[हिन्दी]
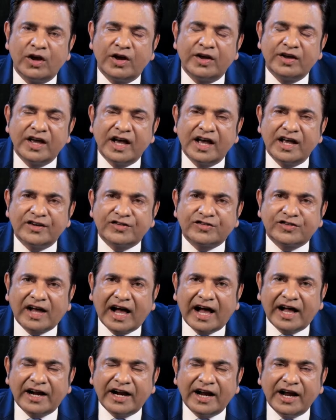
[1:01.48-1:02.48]
ये
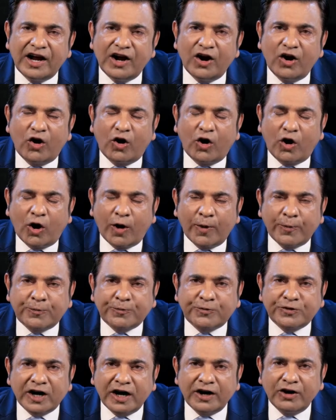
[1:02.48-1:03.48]
सारे
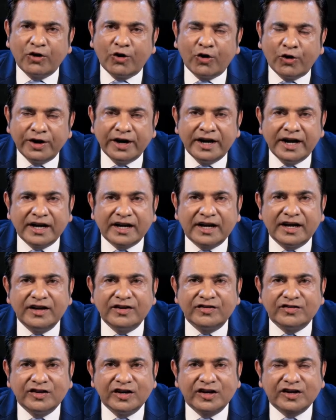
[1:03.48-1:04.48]
ऑप्शन होने की
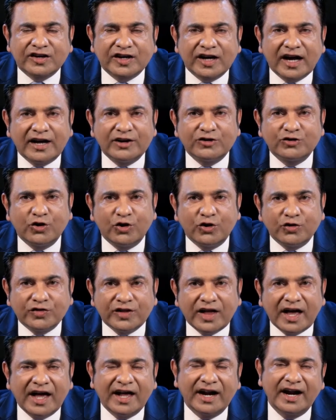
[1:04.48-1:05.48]
शिक्षा जो
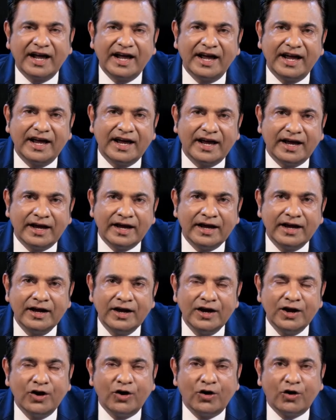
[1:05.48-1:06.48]
दे रहे हैं
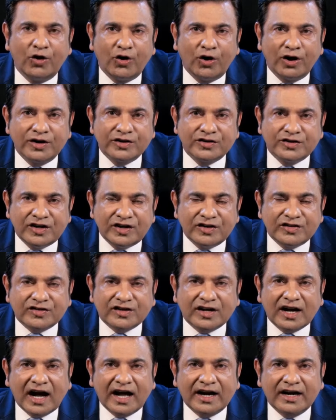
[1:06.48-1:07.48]
और जिस
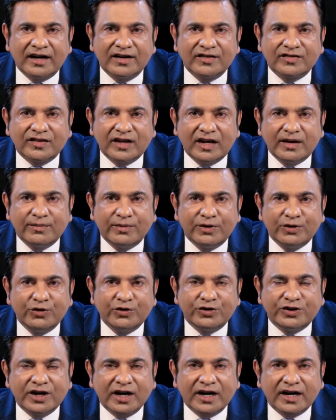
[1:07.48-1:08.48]
कारण से
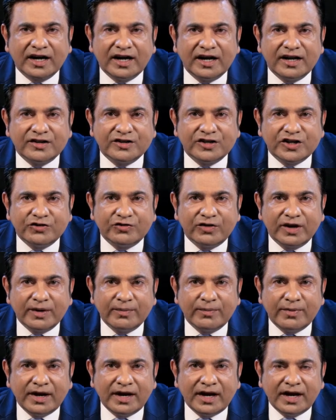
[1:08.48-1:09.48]
मनुष्य के जीवन
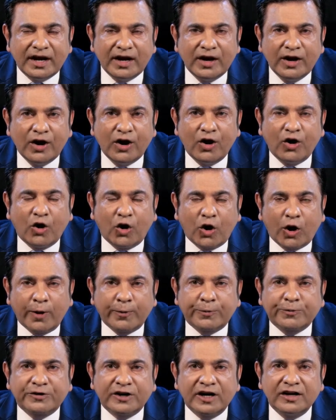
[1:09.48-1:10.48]
में
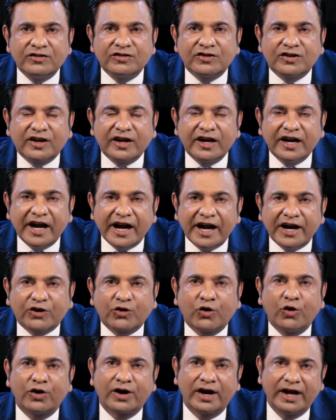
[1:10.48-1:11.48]
ऑप्शंस क्रिएट
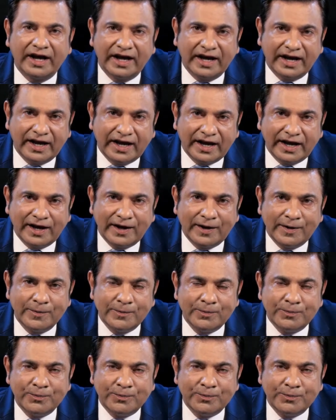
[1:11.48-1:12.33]
हो रहे हैं